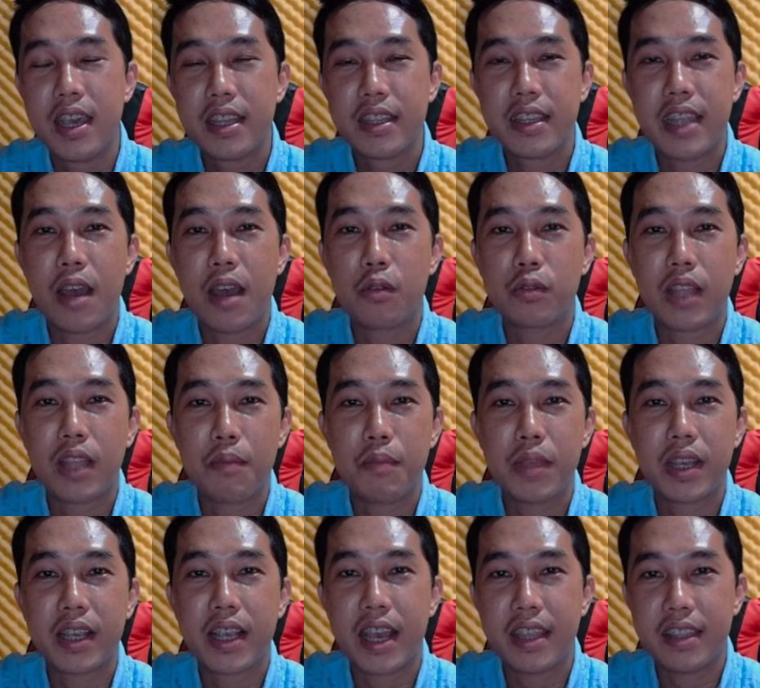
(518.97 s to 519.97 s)
Chào tạm
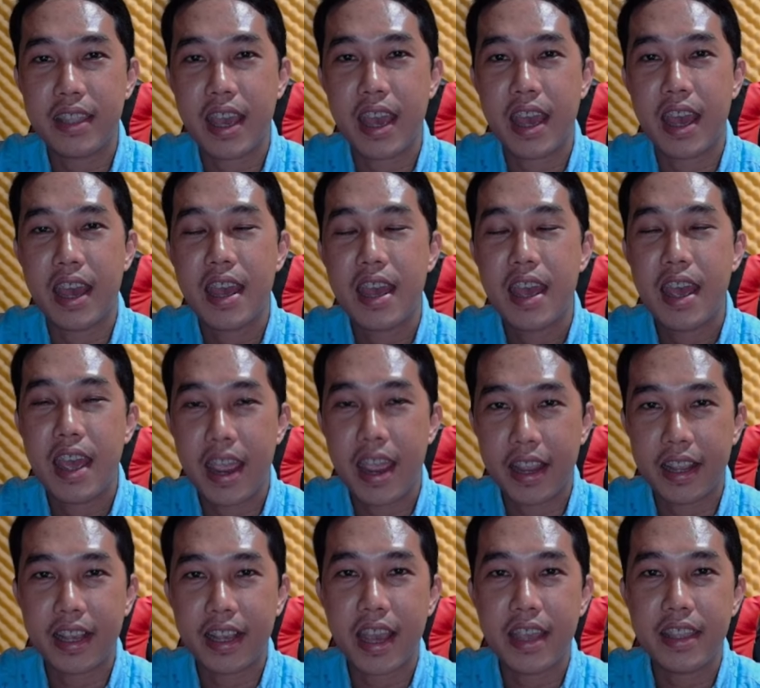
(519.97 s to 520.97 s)
biệt cả nhà,
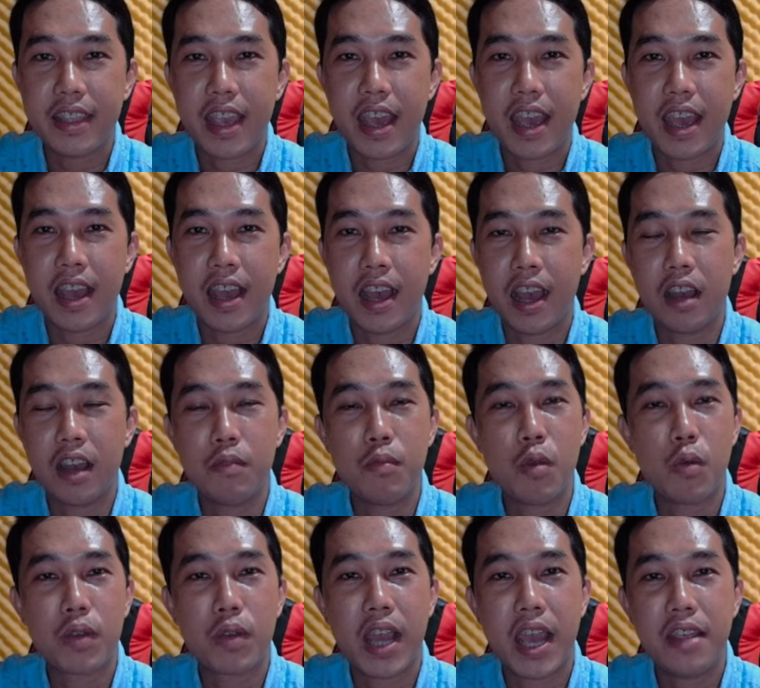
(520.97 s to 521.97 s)
hẹn cả nhà ở một
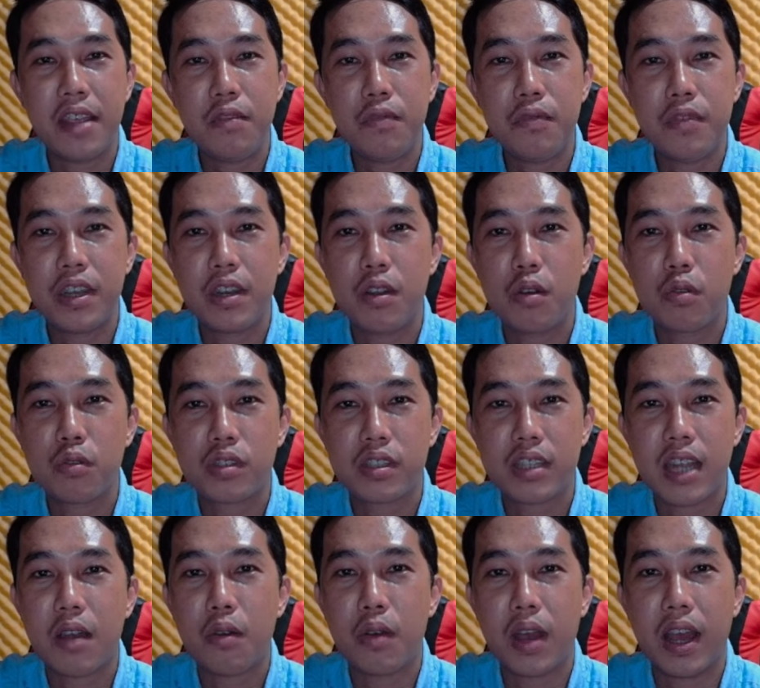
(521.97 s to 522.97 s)
cái video
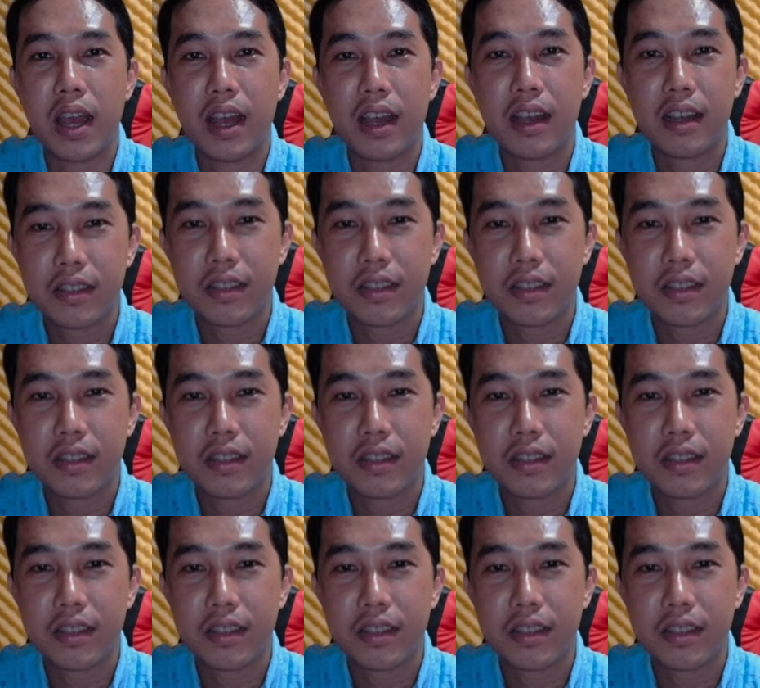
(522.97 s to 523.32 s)
sau ạ. À.